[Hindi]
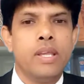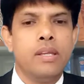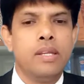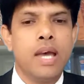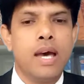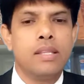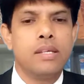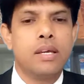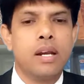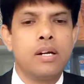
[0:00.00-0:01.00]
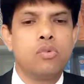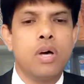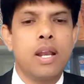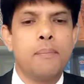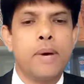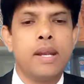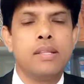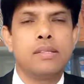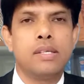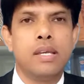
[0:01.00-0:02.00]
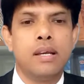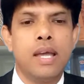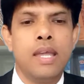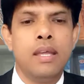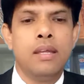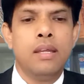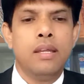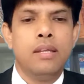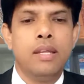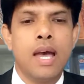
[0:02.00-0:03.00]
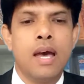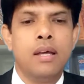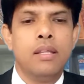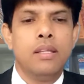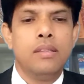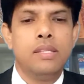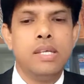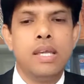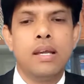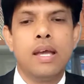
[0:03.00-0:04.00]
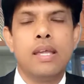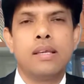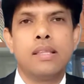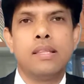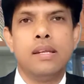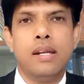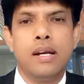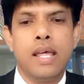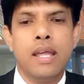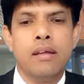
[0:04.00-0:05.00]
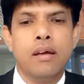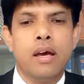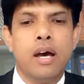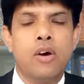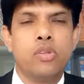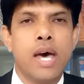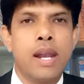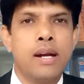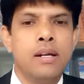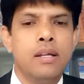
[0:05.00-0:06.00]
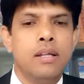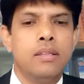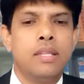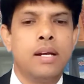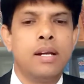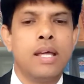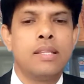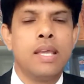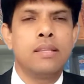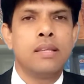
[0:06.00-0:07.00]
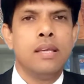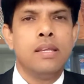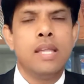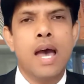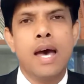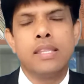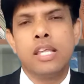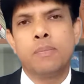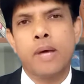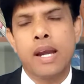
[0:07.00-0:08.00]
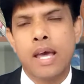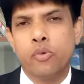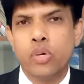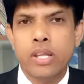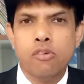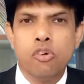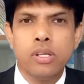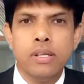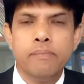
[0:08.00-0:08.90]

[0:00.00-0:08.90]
या अधिकरण द्वारा पारित किए गए या दिए गए किसी निर्णय अवधारण दंडादेश या आदेश पर लागू नहीं होगी